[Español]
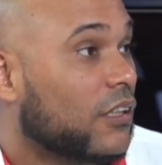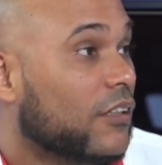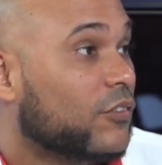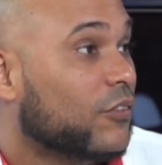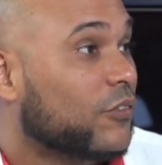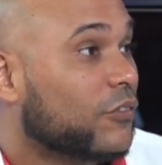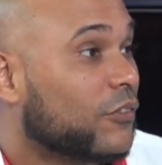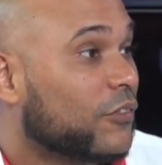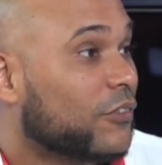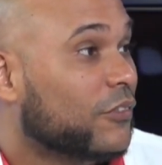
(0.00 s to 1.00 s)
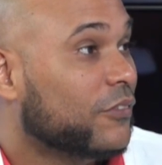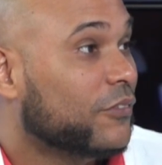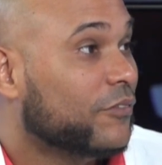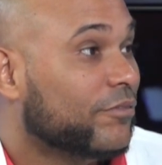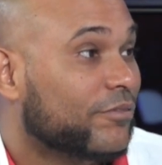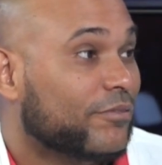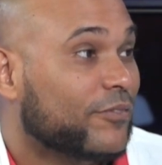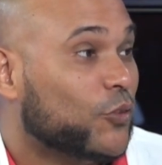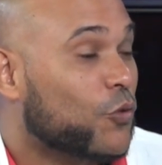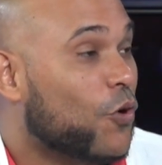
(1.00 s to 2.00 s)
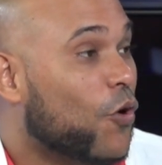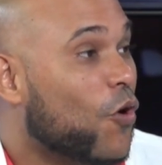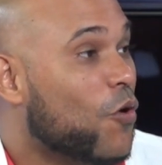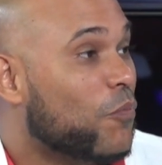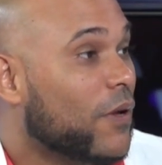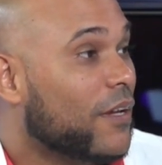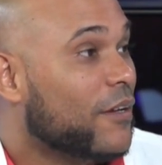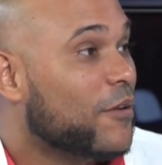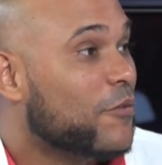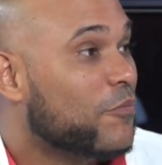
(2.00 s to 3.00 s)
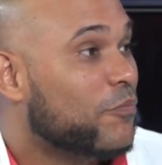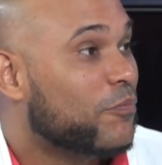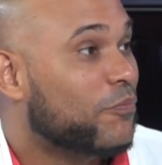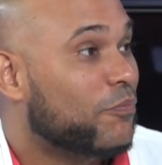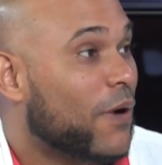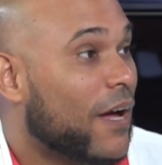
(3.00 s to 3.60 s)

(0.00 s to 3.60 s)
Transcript: Y eso es un, duro golpe. No, un golpe